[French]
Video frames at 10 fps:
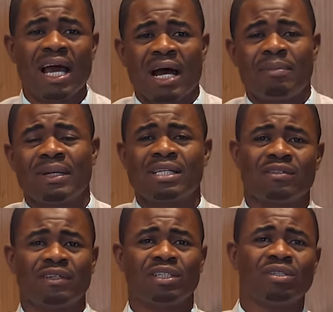Après,
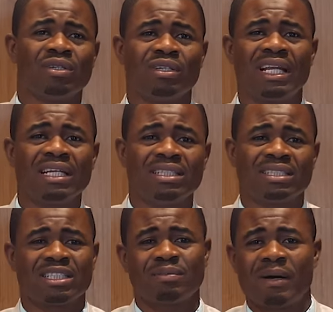je vais te donner la
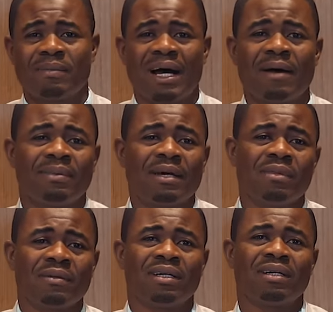licence, papa. Après,
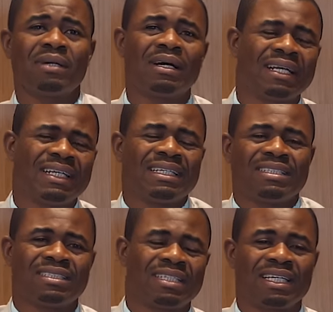maman a
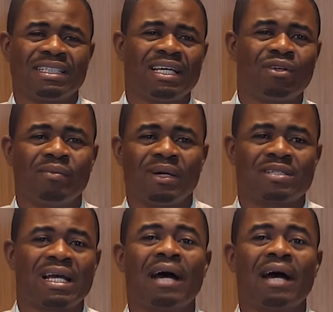exigé que j'ai le master.